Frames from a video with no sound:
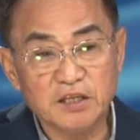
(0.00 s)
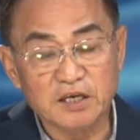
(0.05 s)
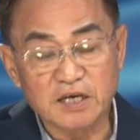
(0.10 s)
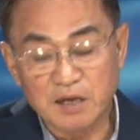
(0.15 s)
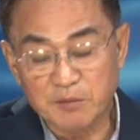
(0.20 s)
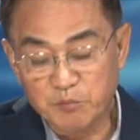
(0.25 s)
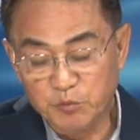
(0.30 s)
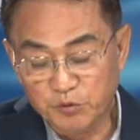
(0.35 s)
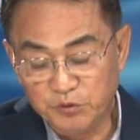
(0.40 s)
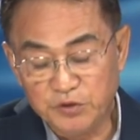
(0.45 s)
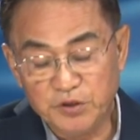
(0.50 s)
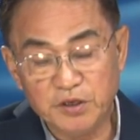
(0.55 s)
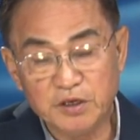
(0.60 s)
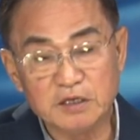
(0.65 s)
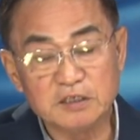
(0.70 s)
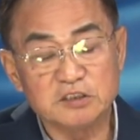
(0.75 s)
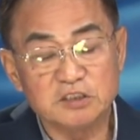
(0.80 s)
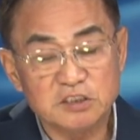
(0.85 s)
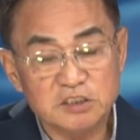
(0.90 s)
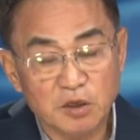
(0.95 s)
thì
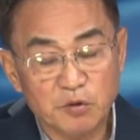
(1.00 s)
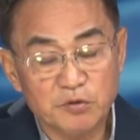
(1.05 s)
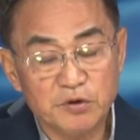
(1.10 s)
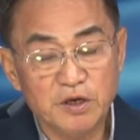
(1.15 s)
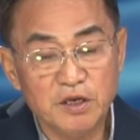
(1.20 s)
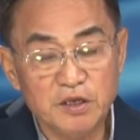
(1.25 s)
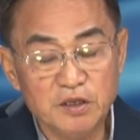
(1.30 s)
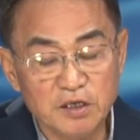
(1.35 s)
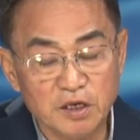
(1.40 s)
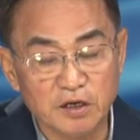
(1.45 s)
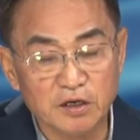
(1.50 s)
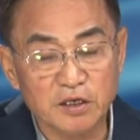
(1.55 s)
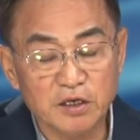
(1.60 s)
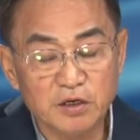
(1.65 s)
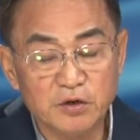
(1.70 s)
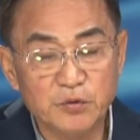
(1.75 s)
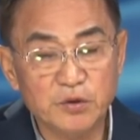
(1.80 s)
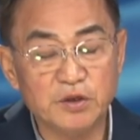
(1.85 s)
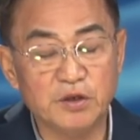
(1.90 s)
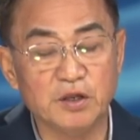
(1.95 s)
Campuchia sau khi nhận
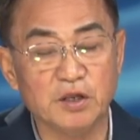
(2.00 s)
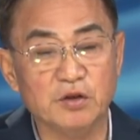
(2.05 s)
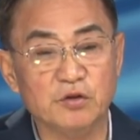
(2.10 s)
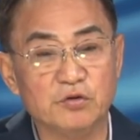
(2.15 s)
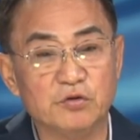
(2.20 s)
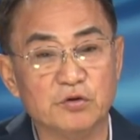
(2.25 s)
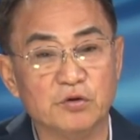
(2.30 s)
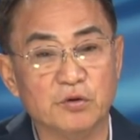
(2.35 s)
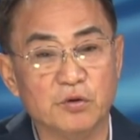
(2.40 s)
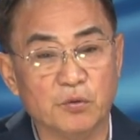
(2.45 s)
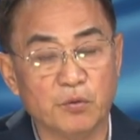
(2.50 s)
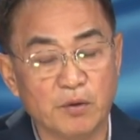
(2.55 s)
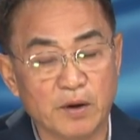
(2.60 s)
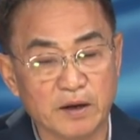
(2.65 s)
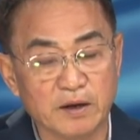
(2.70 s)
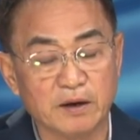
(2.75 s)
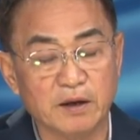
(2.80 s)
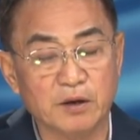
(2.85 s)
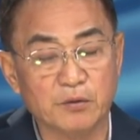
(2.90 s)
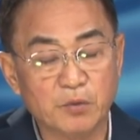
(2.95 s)
cái quyết định từ
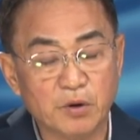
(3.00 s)
Hoa Kỳ,